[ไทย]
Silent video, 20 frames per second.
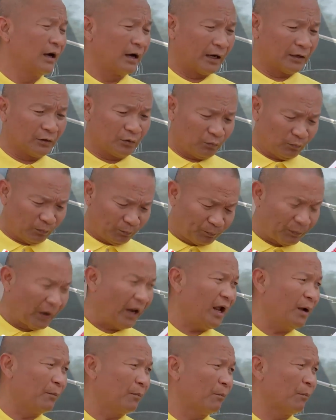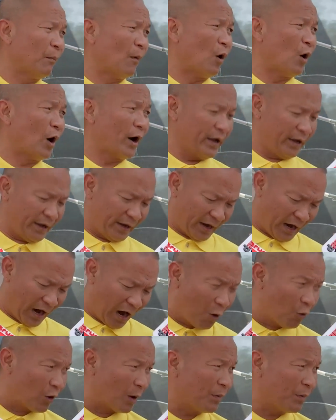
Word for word: งั้นเร่งหมอให้เอา